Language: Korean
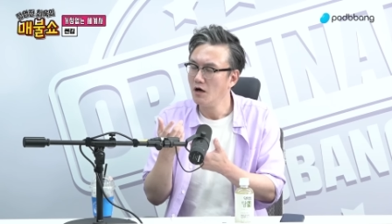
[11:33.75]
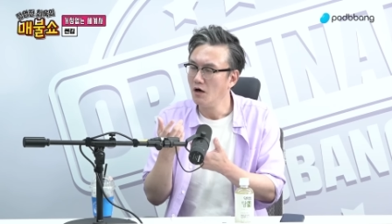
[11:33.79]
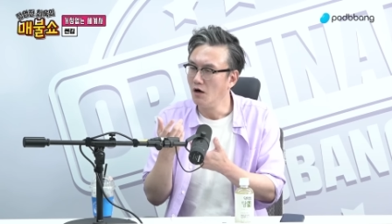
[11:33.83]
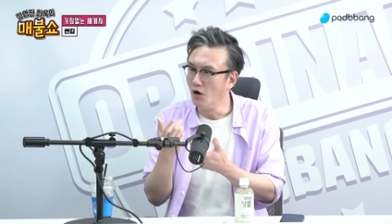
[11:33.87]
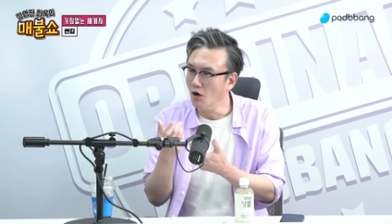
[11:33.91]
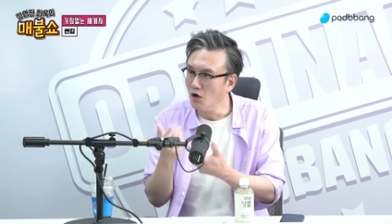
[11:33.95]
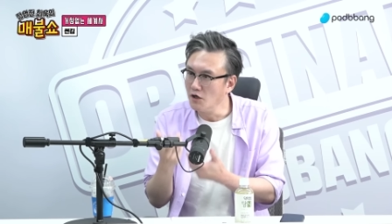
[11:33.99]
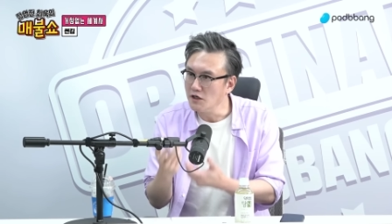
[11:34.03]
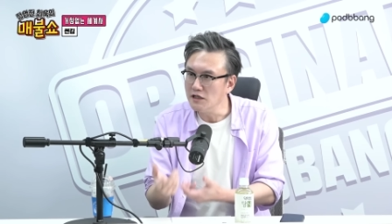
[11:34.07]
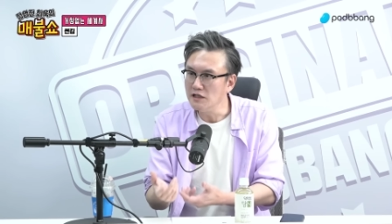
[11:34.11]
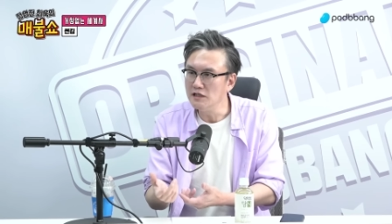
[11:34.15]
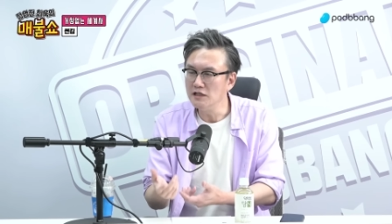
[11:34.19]

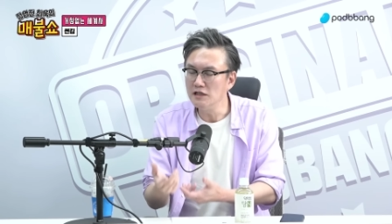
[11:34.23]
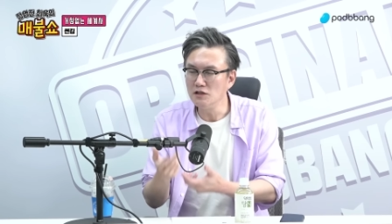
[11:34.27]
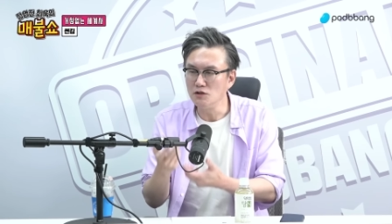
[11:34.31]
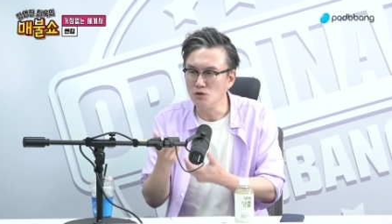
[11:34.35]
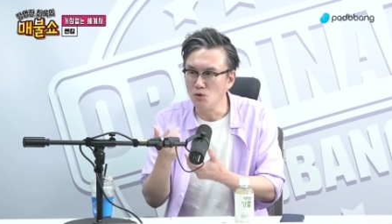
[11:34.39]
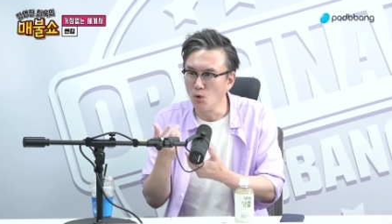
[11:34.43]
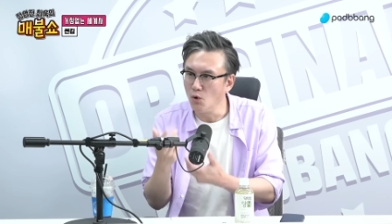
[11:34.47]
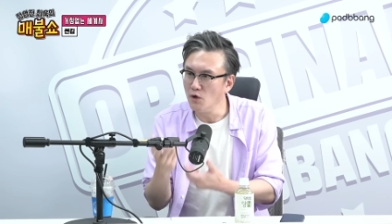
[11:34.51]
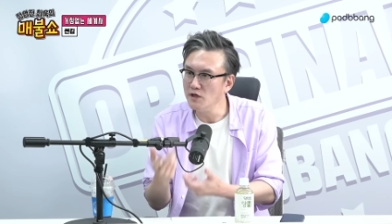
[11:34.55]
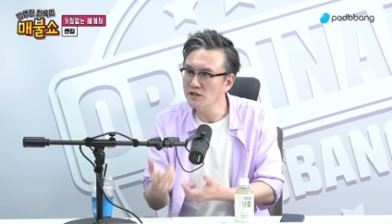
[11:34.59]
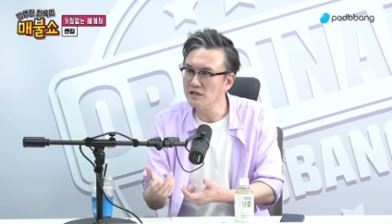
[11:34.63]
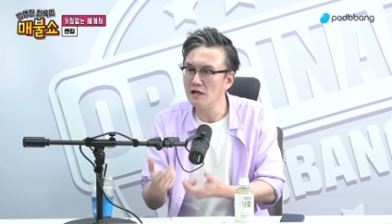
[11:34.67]
어린이
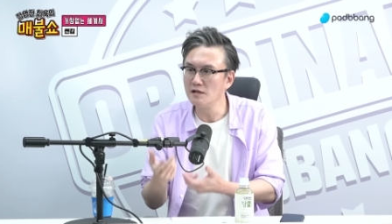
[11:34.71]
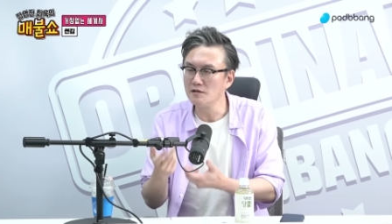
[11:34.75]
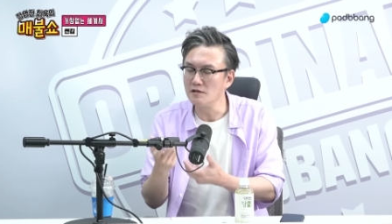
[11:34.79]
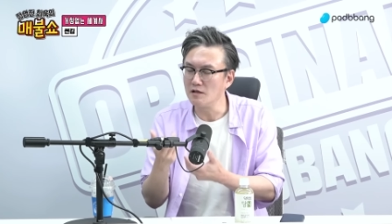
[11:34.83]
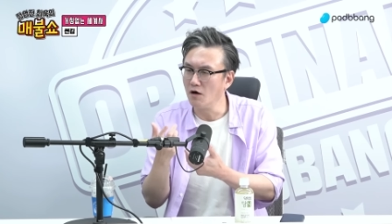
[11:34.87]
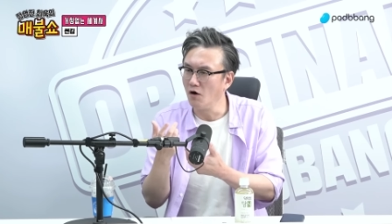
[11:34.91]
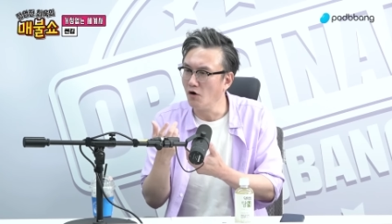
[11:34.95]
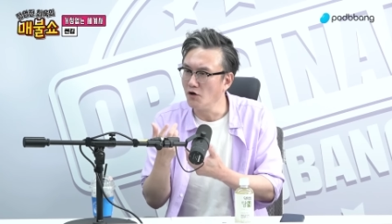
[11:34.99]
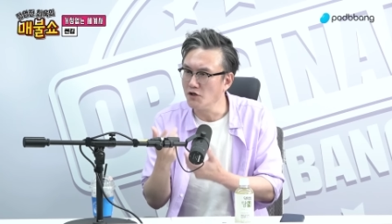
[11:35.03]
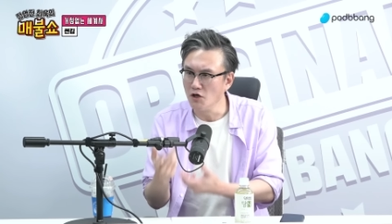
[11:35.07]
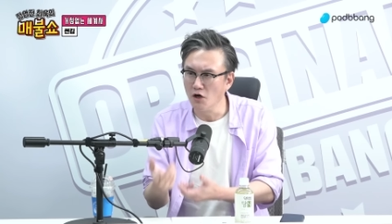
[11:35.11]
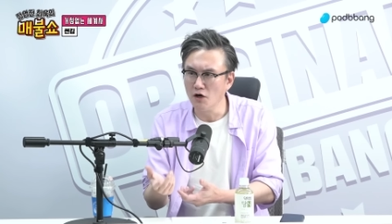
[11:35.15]
노인한
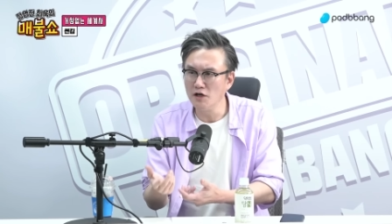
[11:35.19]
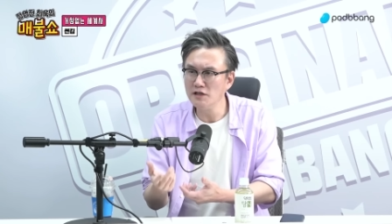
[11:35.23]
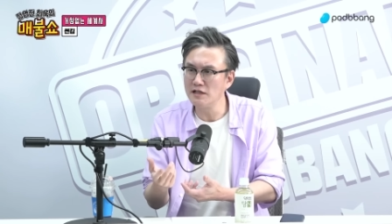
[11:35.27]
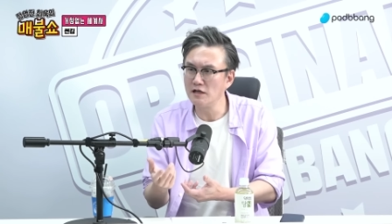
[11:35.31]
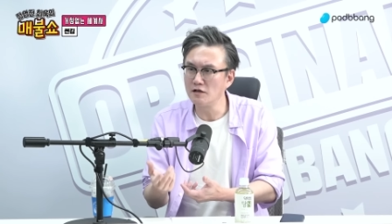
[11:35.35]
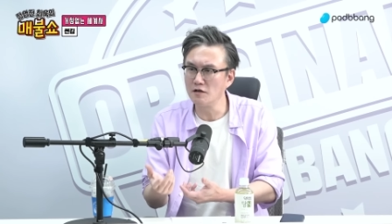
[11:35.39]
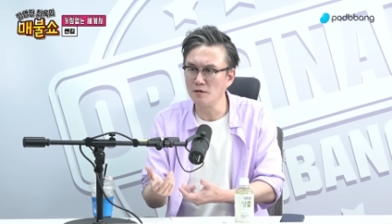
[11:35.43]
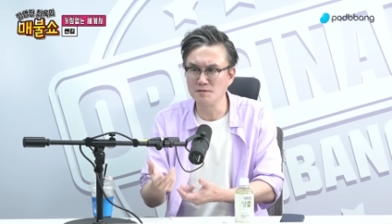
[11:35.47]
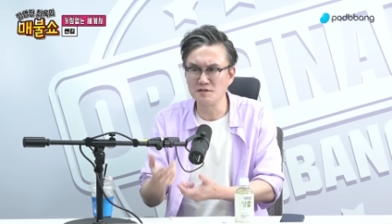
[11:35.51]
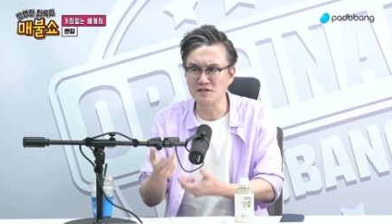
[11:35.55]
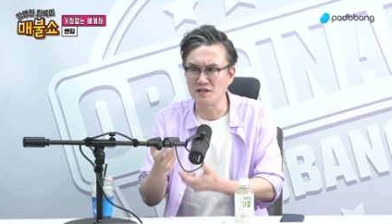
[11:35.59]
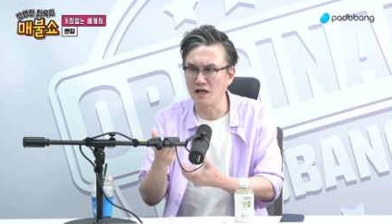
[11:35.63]
어, 여인
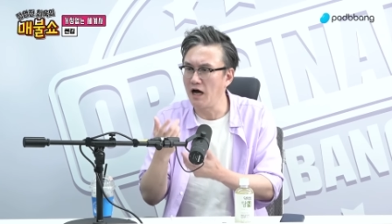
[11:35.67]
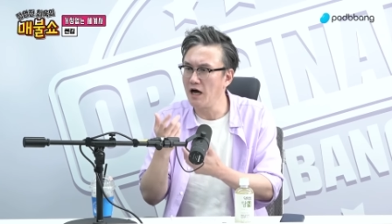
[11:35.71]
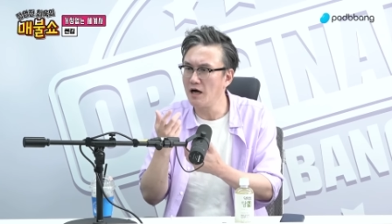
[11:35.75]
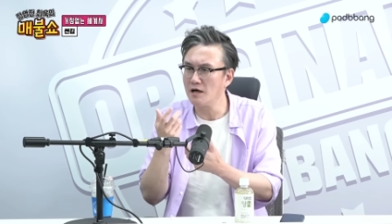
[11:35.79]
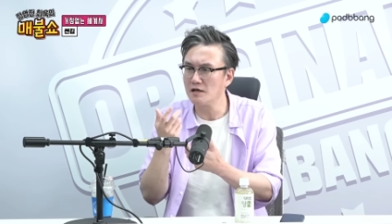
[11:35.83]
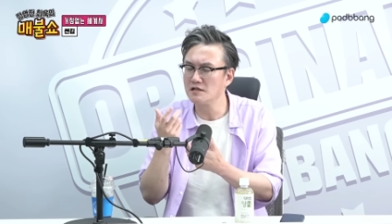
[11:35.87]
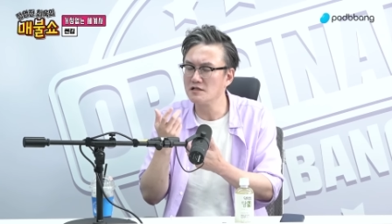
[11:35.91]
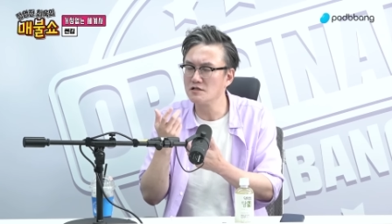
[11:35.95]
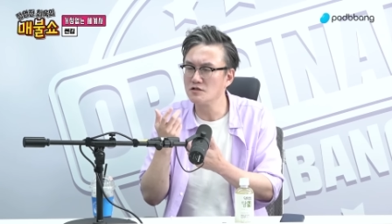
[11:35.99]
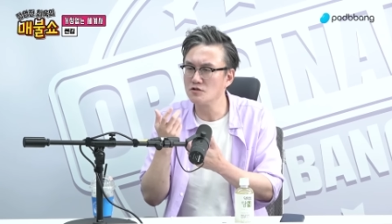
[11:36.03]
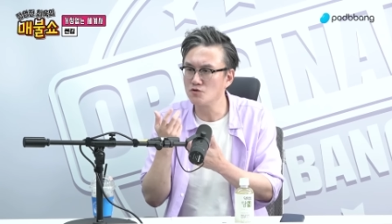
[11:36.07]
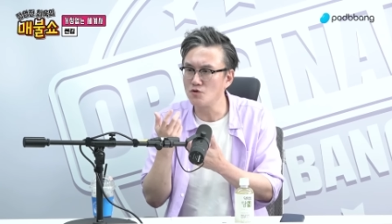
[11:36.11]
아까면서
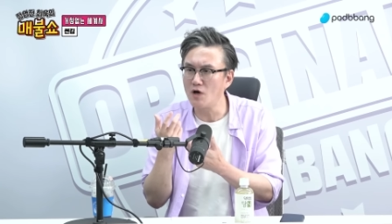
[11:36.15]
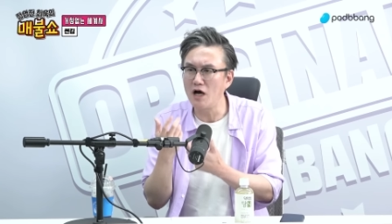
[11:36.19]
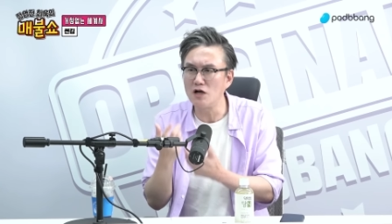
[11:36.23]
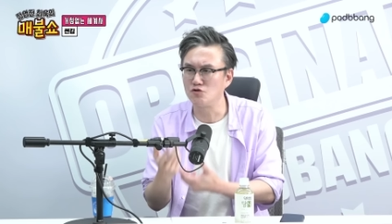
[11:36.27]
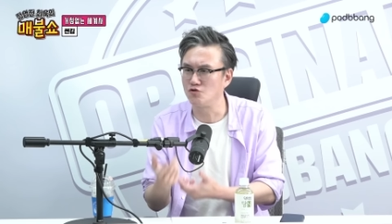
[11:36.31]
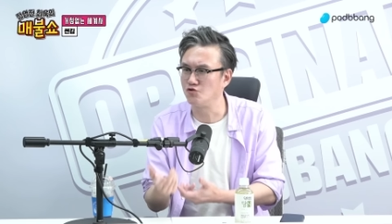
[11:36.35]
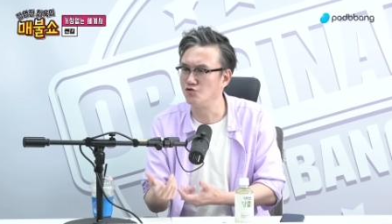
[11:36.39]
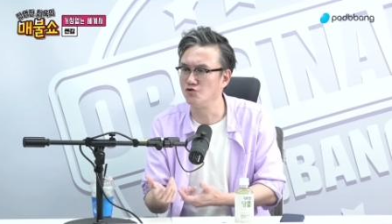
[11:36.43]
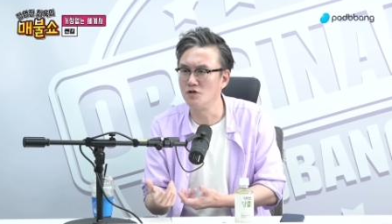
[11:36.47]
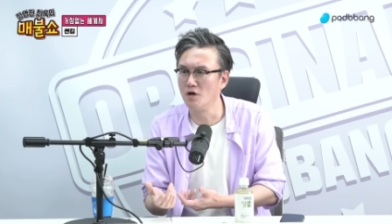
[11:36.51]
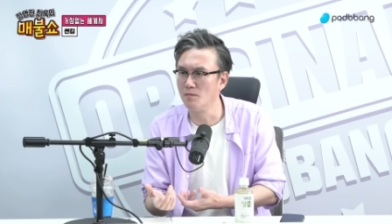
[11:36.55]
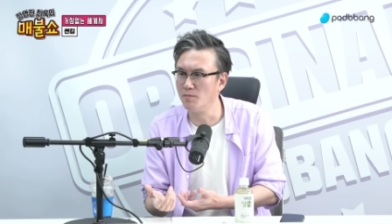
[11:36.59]
다 쏴
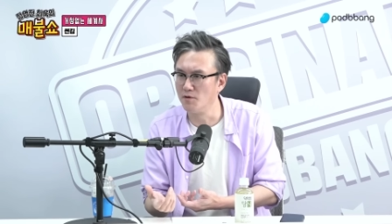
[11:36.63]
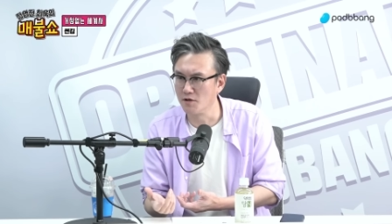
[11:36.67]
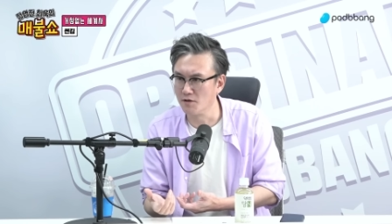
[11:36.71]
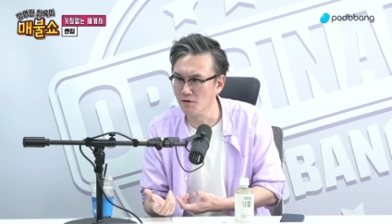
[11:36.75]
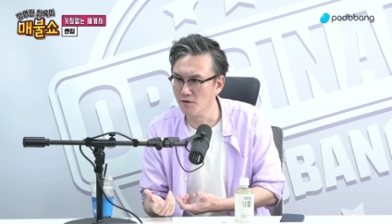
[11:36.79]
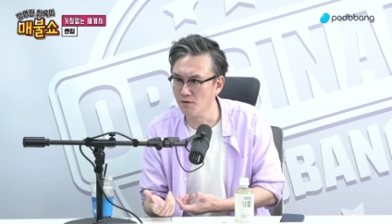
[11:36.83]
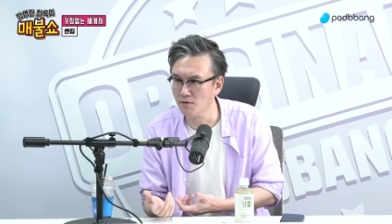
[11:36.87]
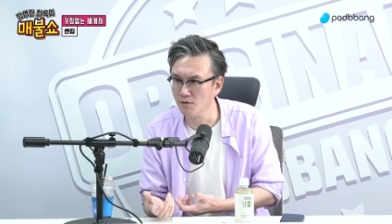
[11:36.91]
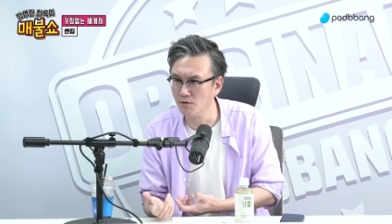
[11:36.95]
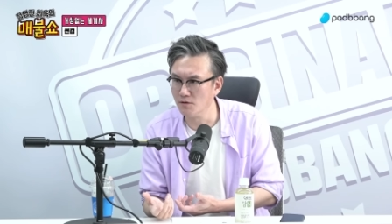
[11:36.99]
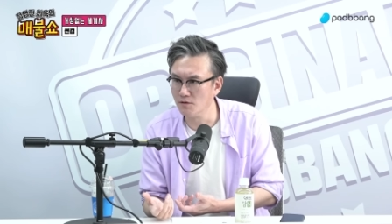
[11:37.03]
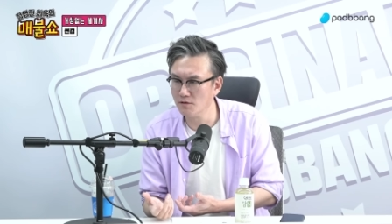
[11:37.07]

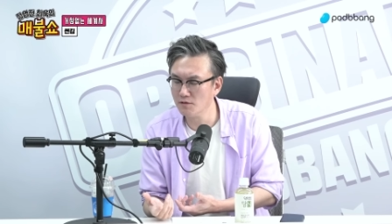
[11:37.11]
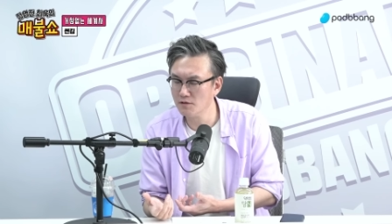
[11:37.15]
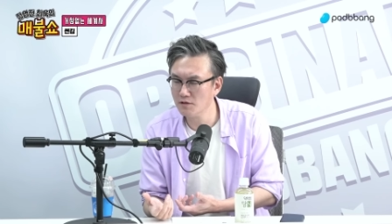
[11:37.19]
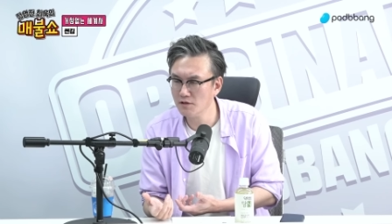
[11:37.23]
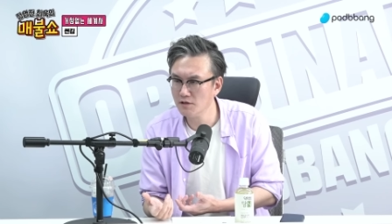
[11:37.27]
죽여버려요.